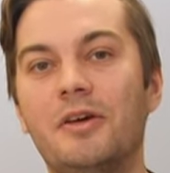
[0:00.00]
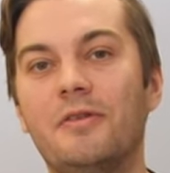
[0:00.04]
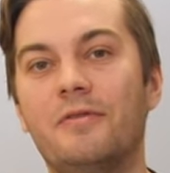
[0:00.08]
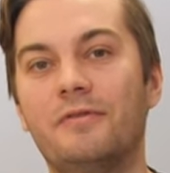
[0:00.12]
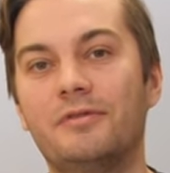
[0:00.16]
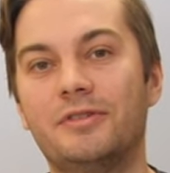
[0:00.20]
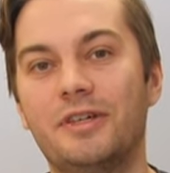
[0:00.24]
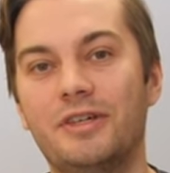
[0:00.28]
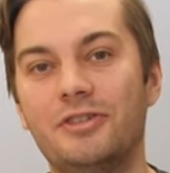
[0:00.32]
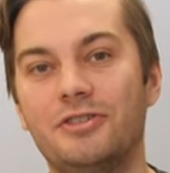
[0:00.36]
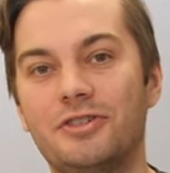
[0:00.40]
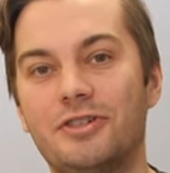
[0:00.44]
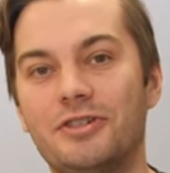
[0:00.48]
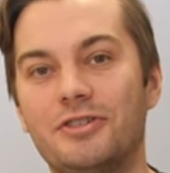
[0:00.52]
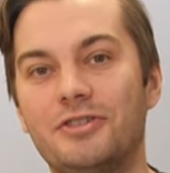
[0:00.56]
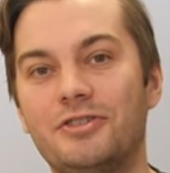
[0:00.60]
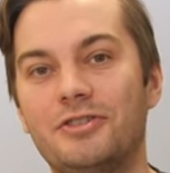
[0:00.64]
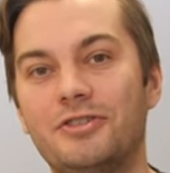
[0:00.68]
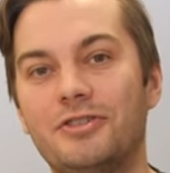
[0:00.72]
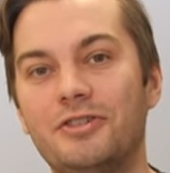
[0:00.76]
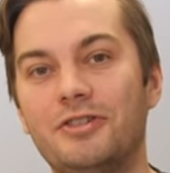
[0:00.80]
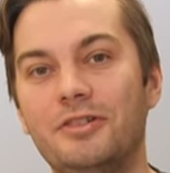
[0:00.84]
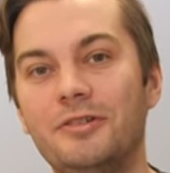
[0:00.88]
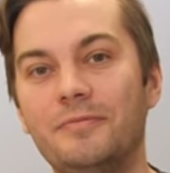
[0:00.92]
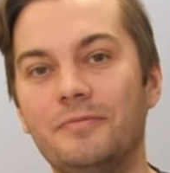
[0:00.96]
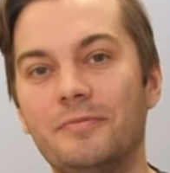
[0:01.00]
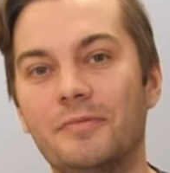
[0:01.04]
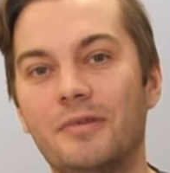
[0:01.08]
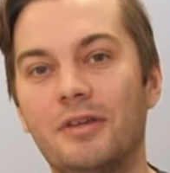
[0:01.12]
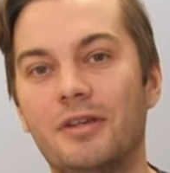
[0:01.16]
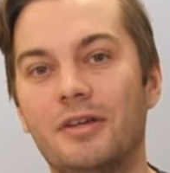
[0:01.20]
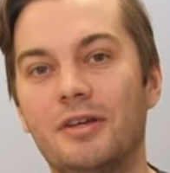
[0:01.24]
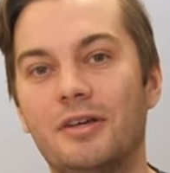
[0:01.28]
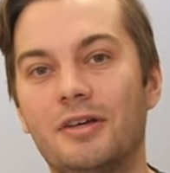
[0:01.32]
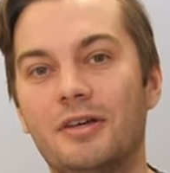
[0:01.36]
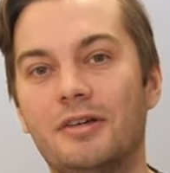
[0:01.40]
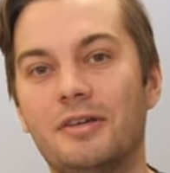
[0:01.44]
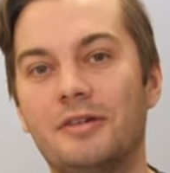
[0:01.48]
W tej części
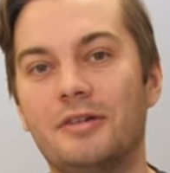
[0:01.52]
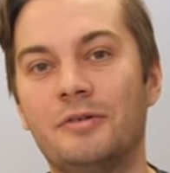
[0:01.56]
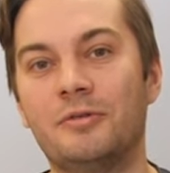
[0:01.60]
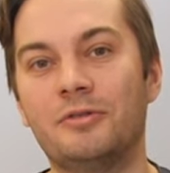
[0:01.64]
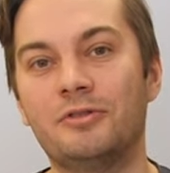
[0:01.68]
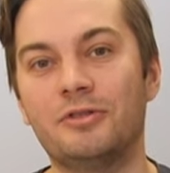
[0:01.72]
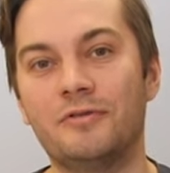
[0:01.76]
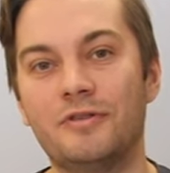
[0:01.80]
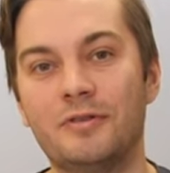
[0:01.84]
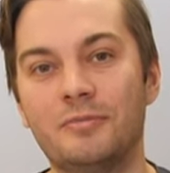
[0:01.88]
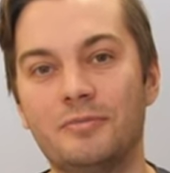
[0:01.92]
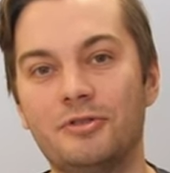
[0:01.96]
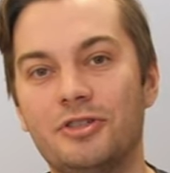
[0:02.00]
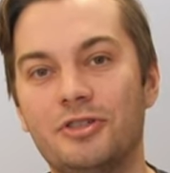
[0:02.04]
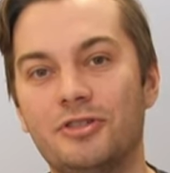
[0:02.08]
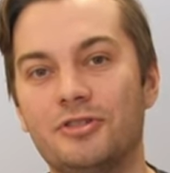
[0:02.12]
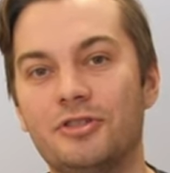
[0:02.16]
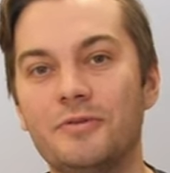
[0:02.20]
e, dowiemy się,